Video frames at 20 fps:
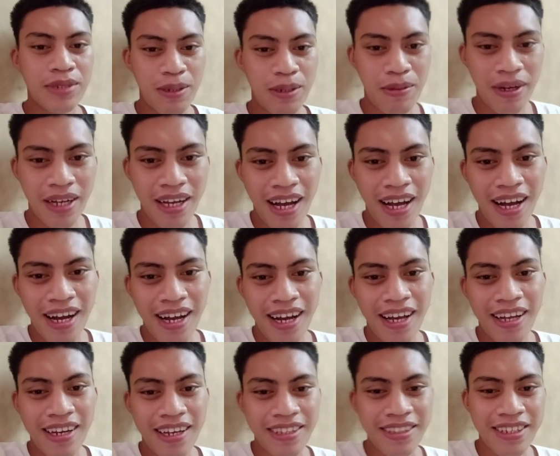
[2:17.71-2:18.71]
sa
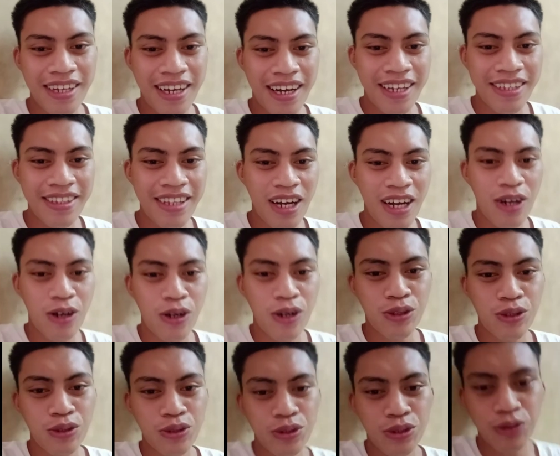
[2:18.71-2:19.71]
mag-aakala na naka
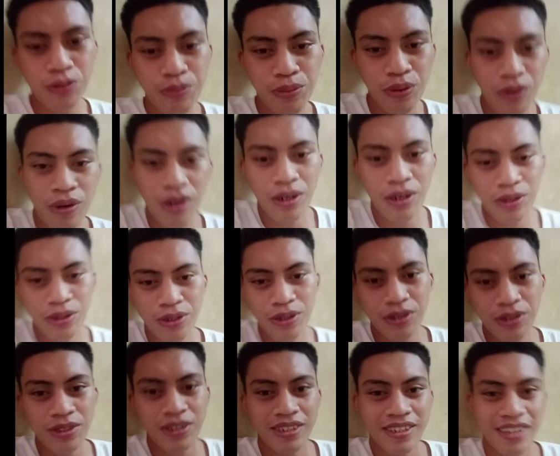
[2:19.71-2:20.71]
autotune po ako,
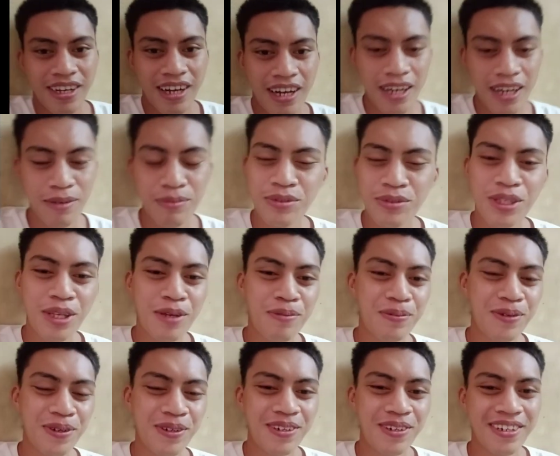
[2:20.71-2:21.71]
um, hindi
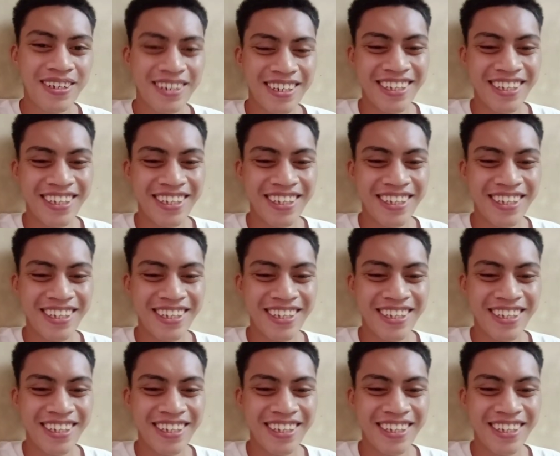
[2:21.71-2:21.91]
po.